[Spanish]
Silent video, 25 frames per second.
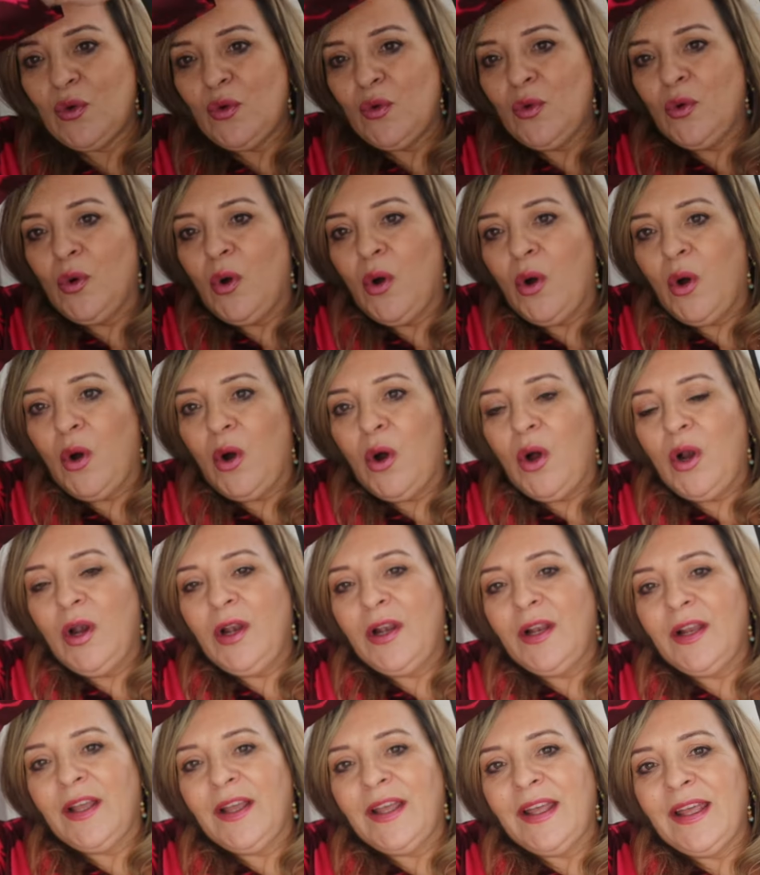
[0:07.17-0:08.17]
un haul
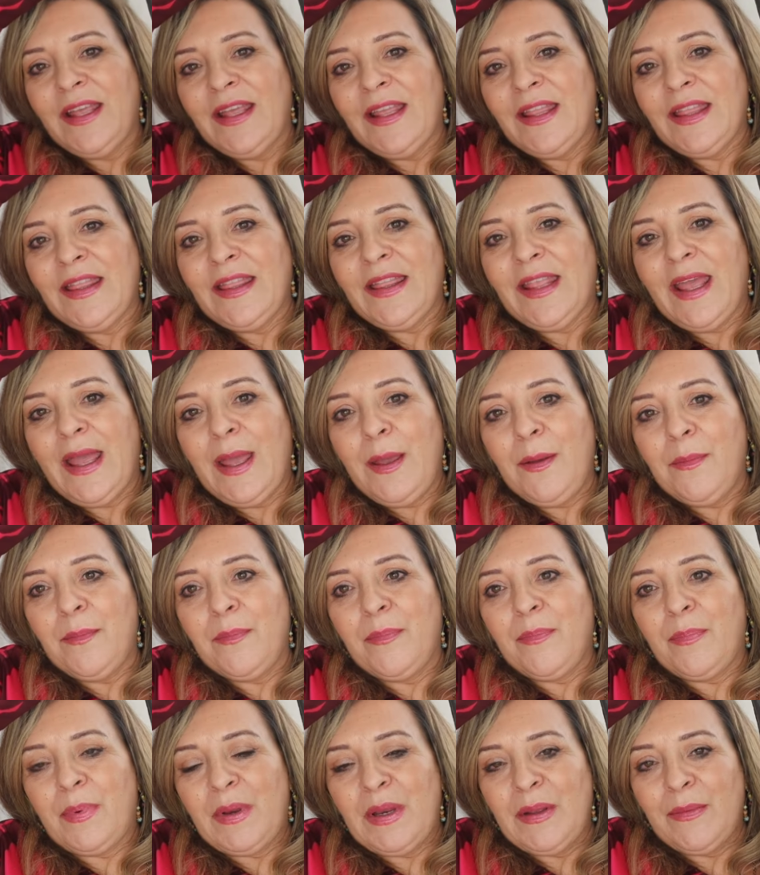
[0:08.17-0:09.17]
de
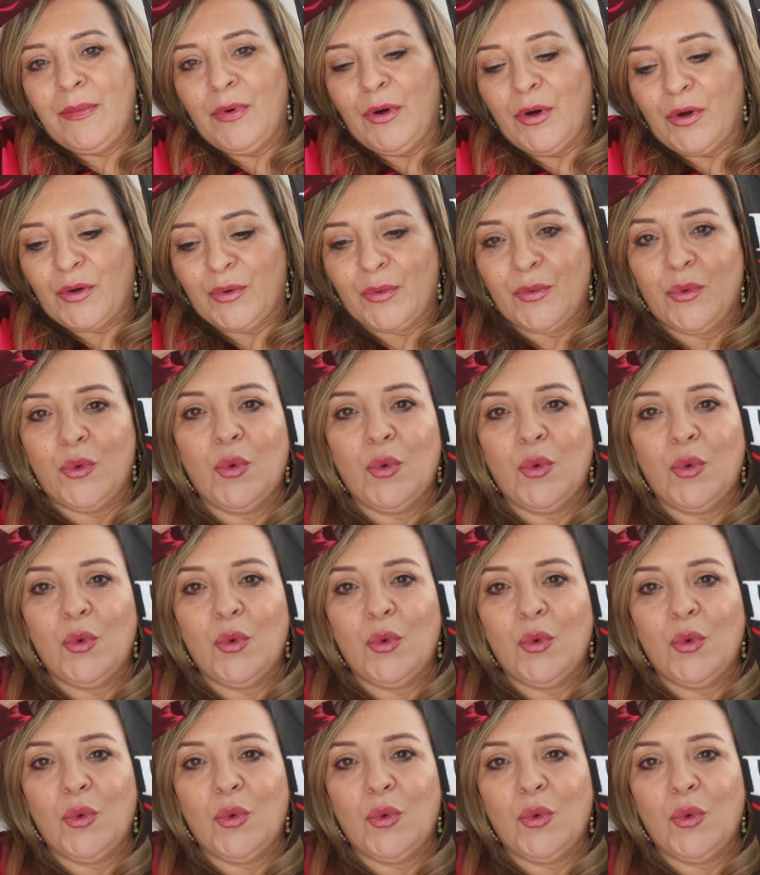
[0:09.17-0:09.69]
Primor.